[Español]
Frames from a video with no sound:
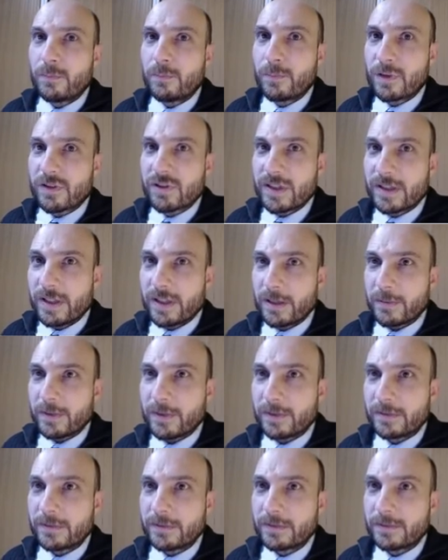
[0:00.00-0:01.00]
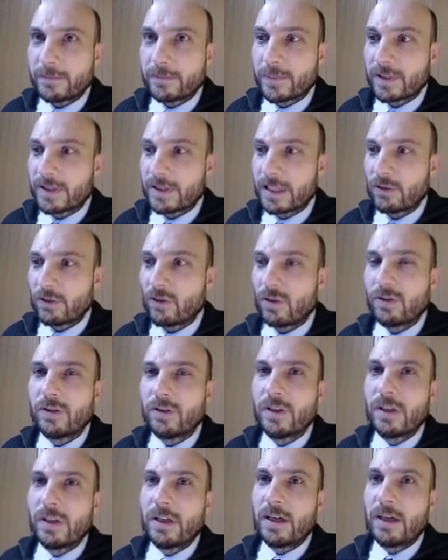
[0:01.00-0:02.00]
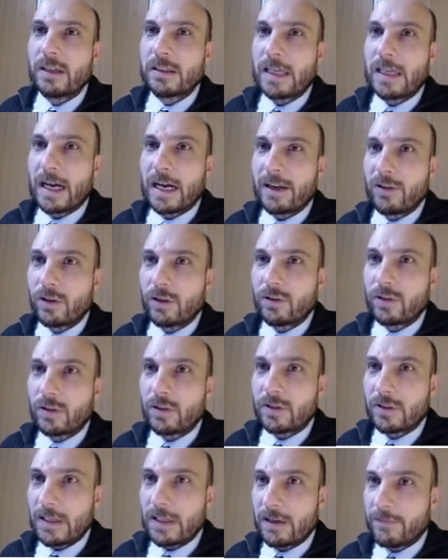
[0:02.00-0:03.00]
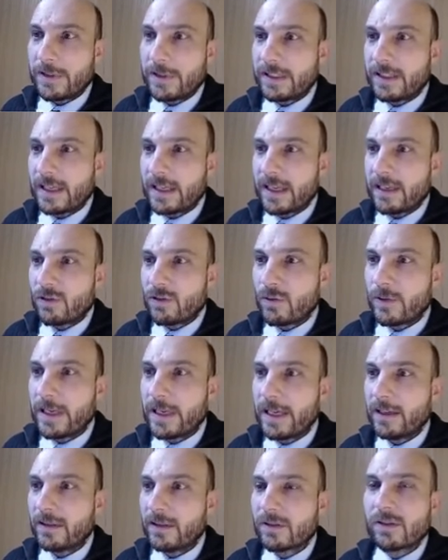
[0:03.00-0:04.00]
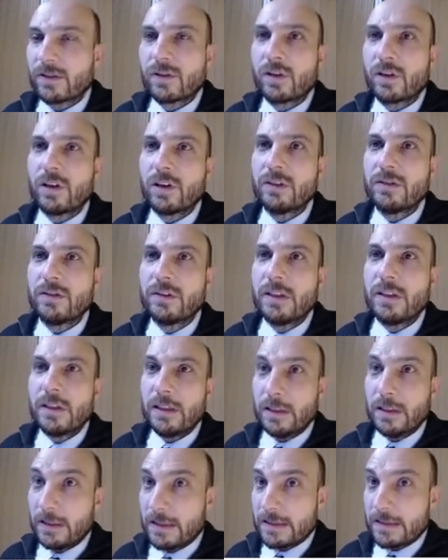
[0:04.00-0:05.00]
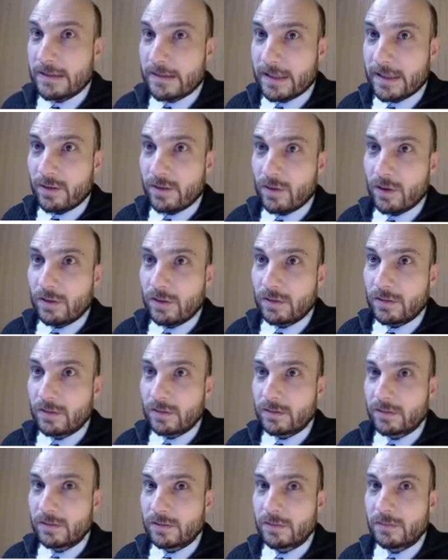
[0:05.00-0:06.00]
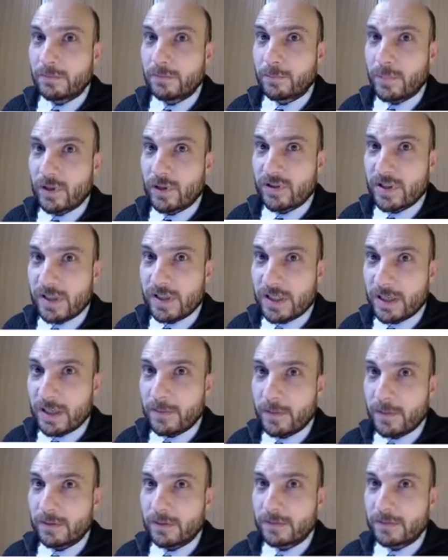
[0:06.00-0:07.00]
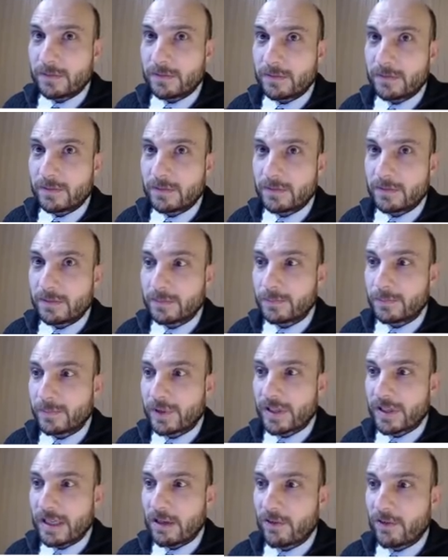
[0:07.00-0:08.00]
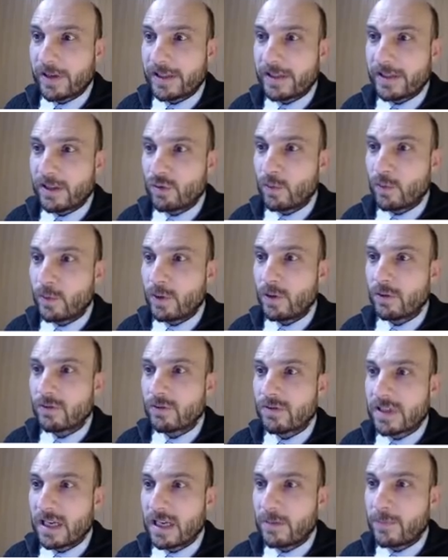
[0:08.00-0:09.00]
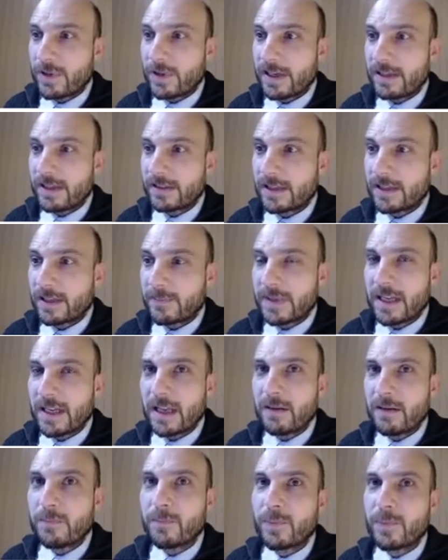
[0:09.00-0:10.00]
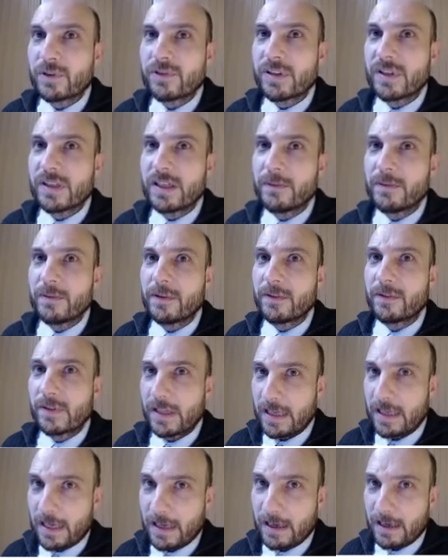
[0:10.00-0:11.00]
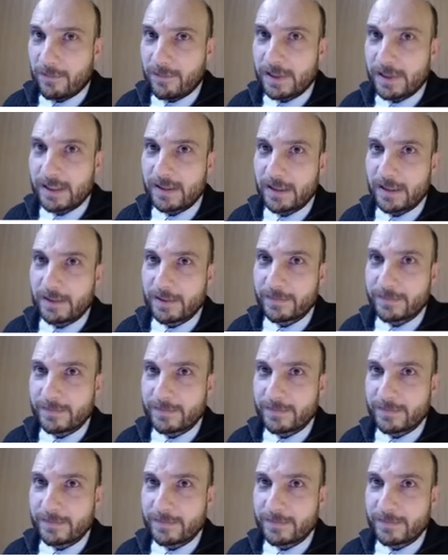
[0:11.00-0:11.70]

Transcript: positivo. Por tanto, anoto la fuente E G con signo positivo, porque la corriente I sub 1 sale por el terminal positivo de la fuente.